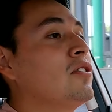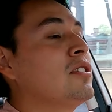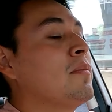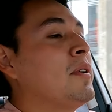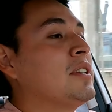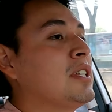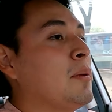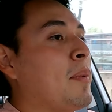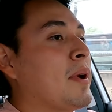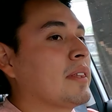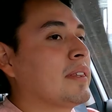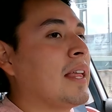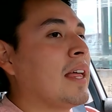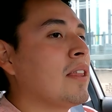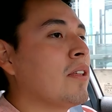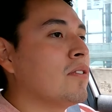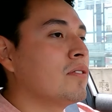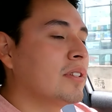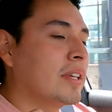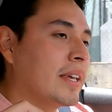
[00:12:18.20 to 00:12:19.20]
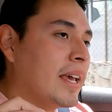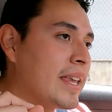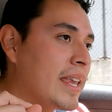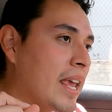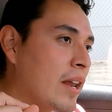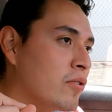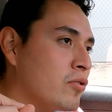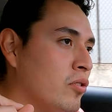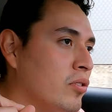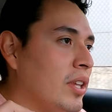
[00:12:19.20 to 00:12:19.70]
de los demás apartados que
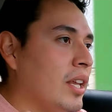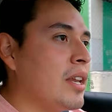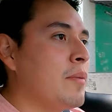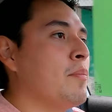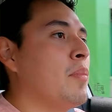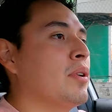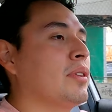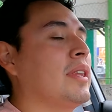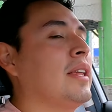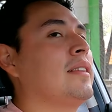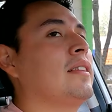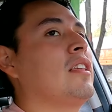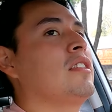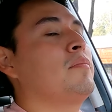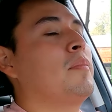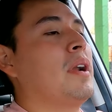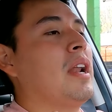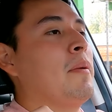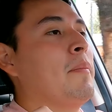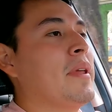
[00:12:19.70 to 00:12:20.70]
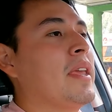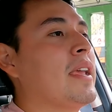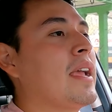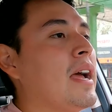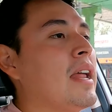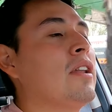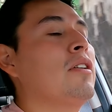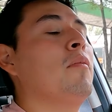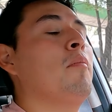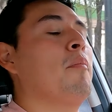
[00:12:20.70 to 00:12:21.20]
ya no son tan importantes para el
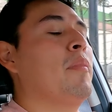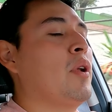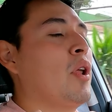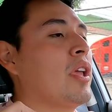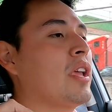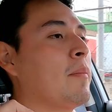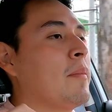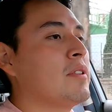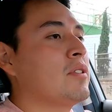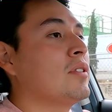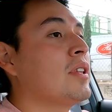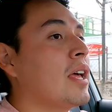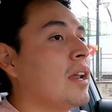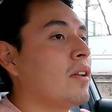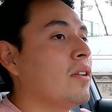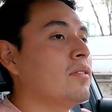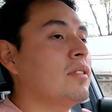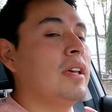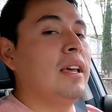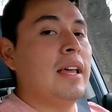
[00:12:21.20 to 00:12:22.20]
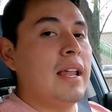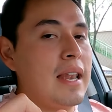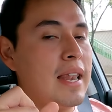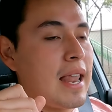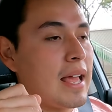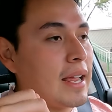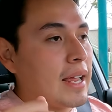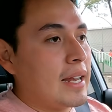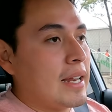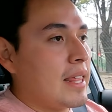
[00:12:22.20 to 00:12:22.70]
mexicano, pero hay que mencionarlos,
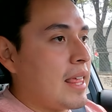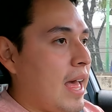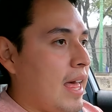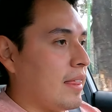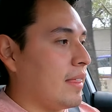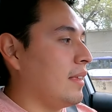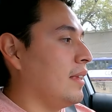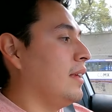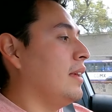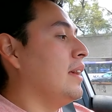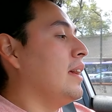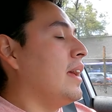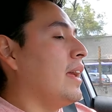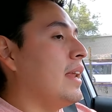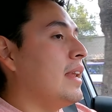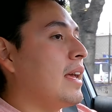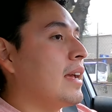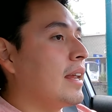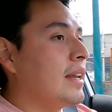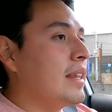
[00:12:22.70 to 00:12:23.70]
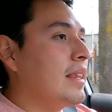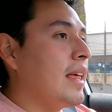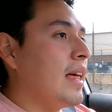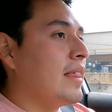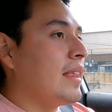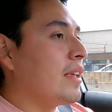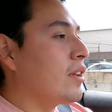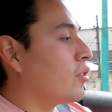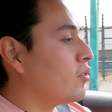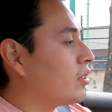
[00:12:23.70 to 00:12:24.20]
la calidad. En la
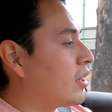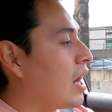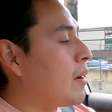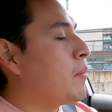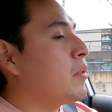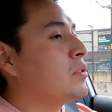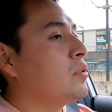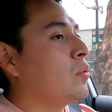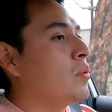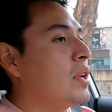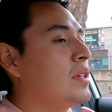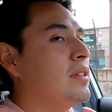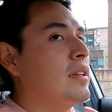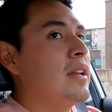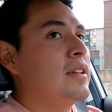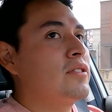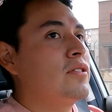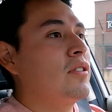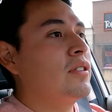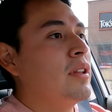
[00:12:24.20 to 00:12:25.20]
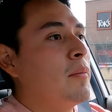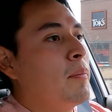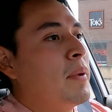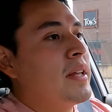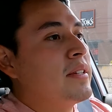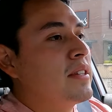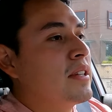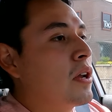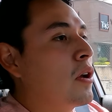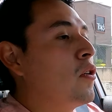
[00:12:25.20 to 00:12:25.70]
calidad encontramos una selección de
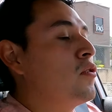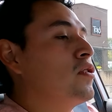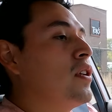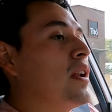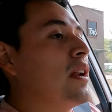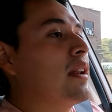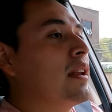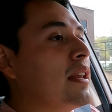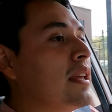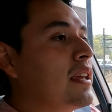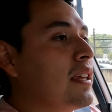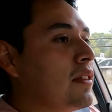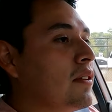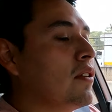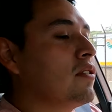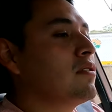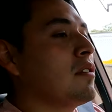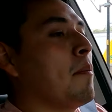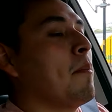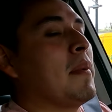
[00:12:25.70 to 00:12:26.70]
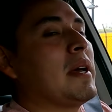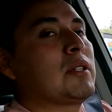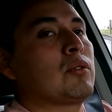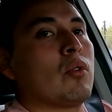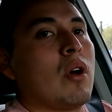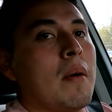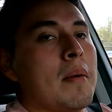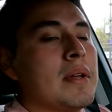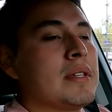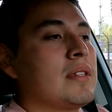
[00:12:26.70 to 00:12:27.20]
plásticos rígidos más
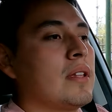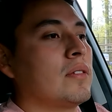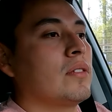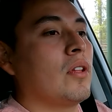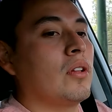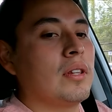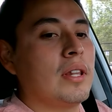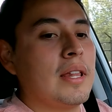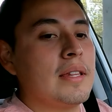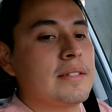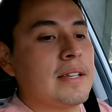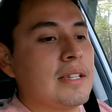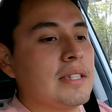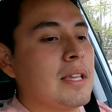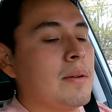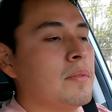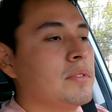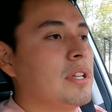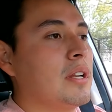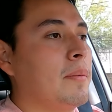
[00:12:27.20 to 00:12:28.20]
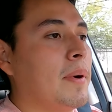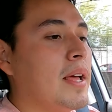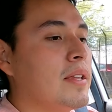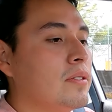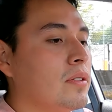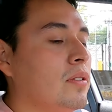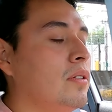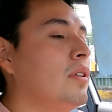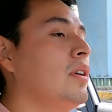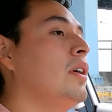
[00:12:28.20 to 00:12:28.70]
suaves donde descansamos el
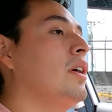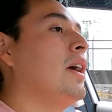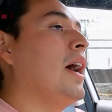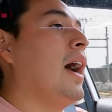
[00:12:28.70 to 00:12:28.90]
brazo,